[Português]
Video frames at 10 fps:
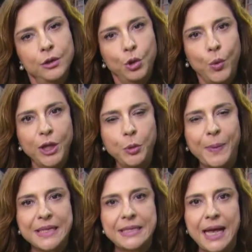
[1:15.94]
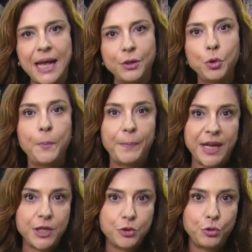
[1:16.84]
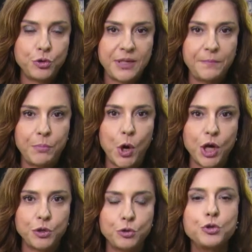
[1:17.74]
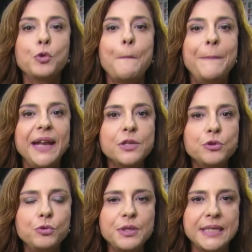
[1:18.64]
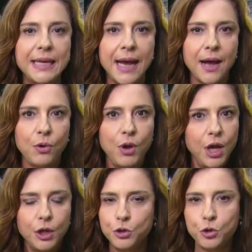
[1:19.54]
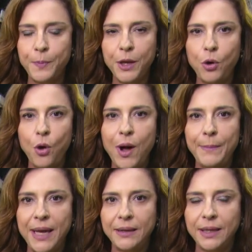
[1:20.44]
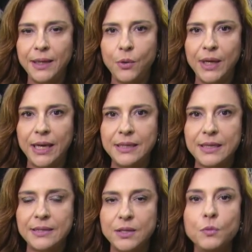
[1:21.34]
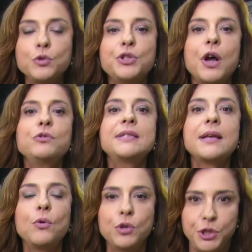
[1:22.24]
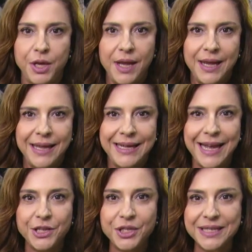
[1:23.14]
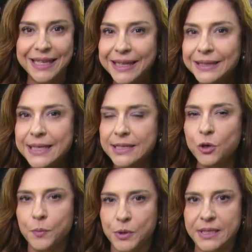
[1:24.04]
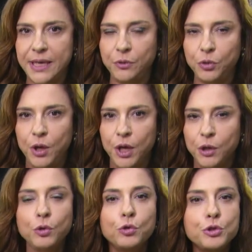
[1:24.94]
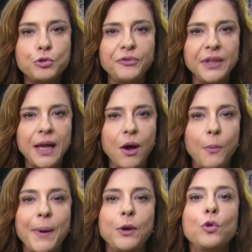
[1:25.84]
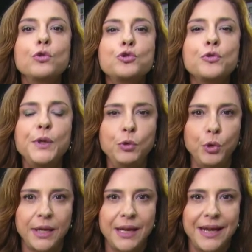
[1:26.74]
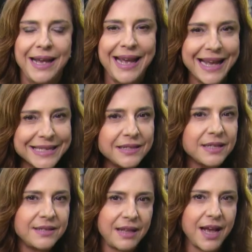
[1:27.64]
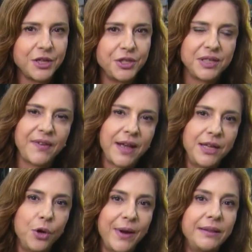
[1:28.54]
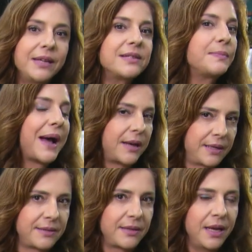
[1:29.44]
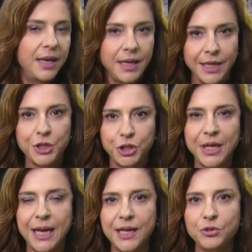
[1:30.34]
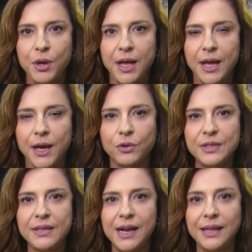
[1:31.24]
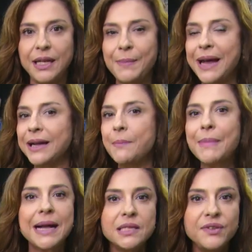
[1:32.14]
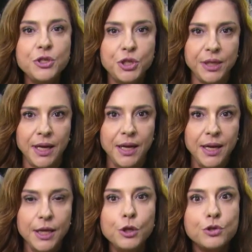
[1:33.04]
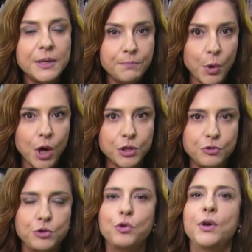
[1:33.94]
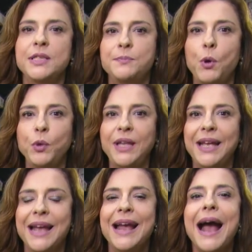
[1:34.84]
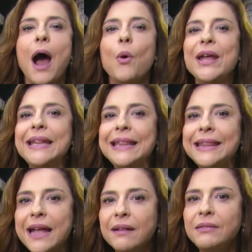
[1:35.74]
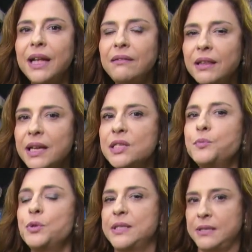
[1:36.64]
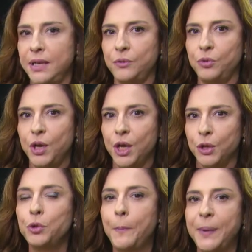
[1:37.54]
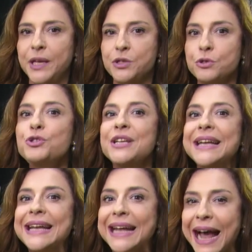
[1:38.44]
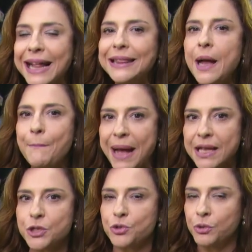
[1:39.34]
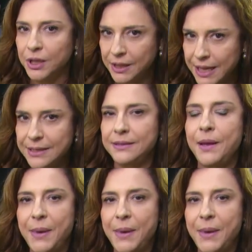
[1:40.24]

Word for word: No ano passado, o peso dos impostos no preço do cigarro superou a meta da Organização Mundial de Saúde, que é de 75% no custo final para o consumidor. Estas taxas variam entre as marcas. Neste caso, é considerada a marca mais vendida e os impostos correspondem a 83% do preço de cada maço desta